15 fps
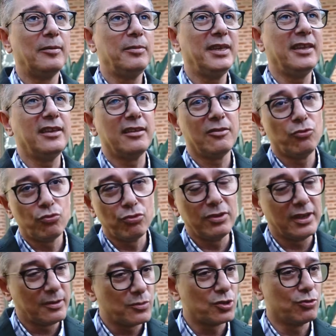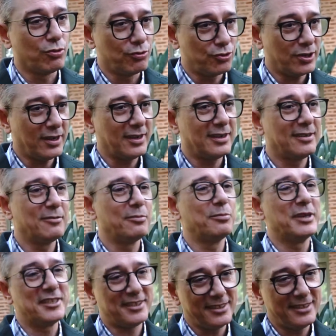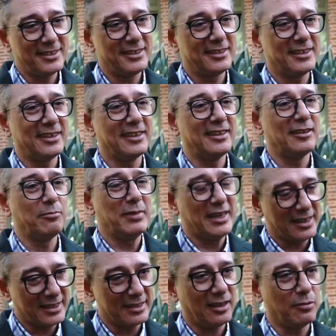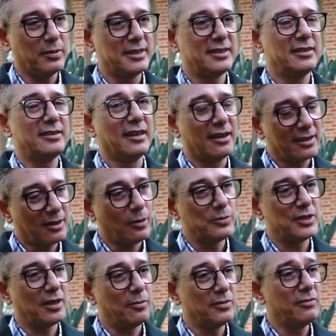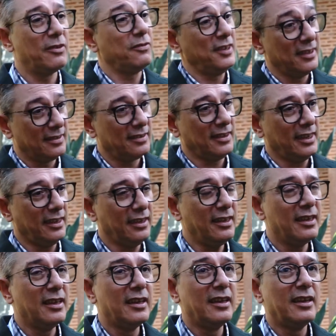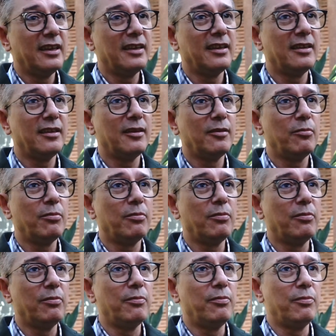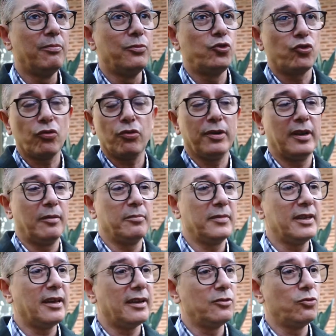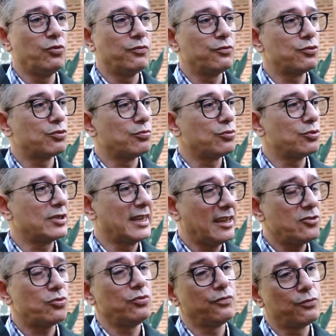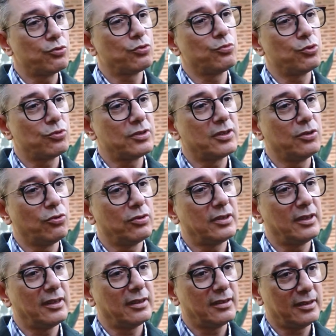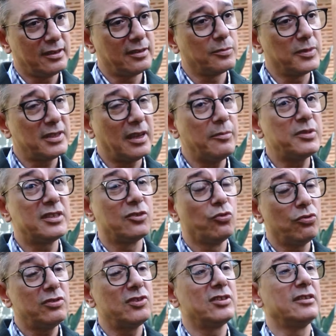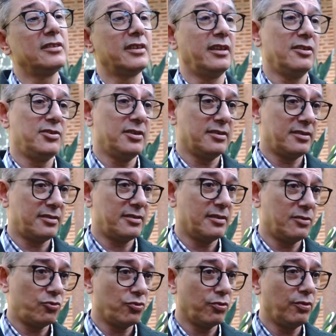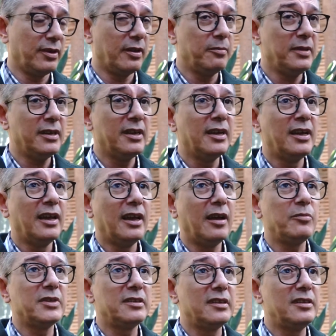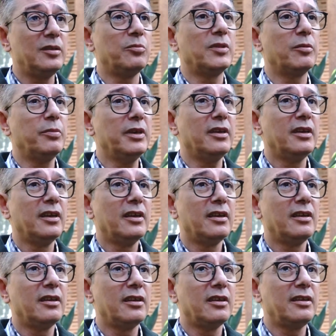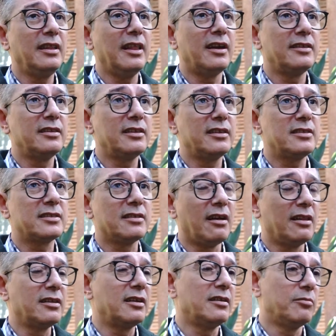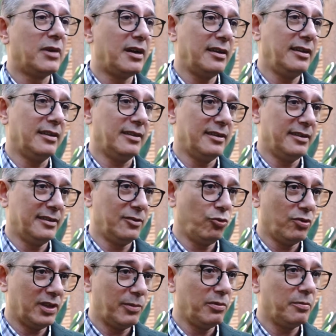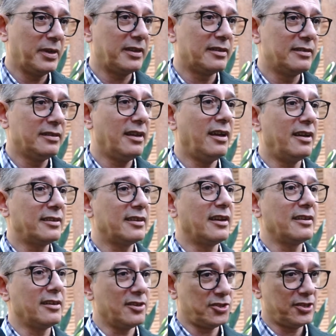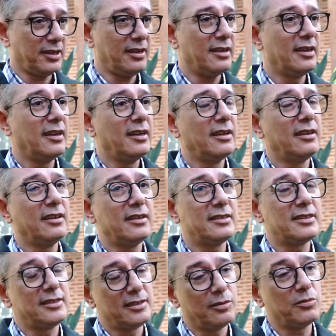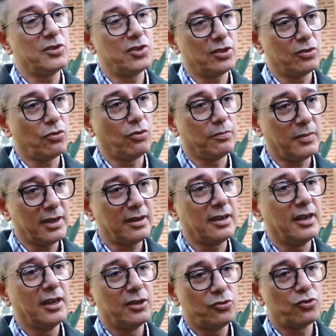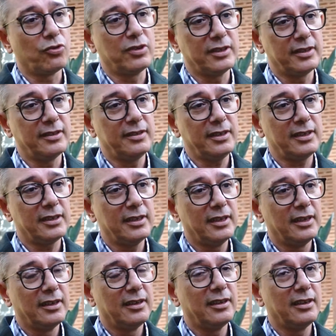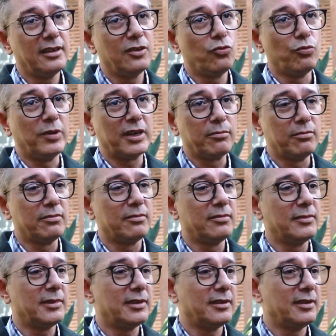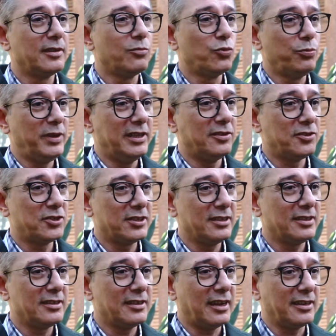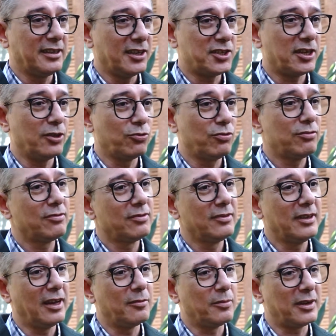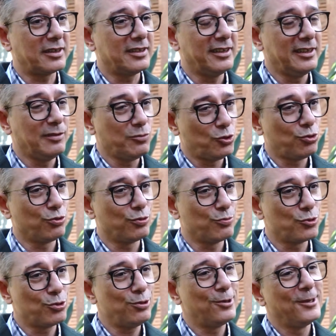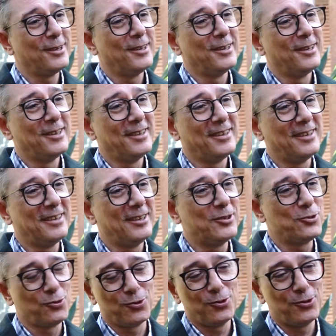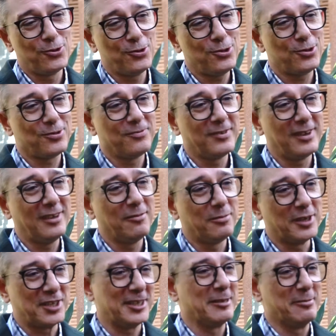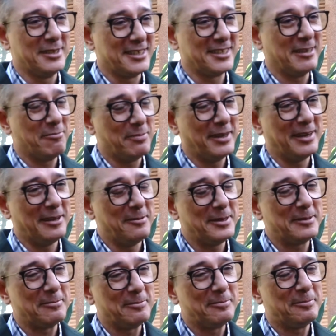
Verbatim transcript: yeni ürünlerimiz de olacak basit, e, biraz daha basit, dar kapsamlı ve fiyatı iyi e, çok önemli. Yani nüfusumuzun, genç nüfusumuzun sigortaya katılması hem sigortacılığın geleceği açısından çok önemli hem de dediğim gibi e, ilerideki sağlık maliyetlerini yönetebilmek adına erken yaşta e, sistemin içinde olmak çok kritik. E, umarım e, bu bilinci her geçen gün yaymakla ilgili misyonumuzu e, sürdürürüz ve başarabiliriz hep evet. beraber.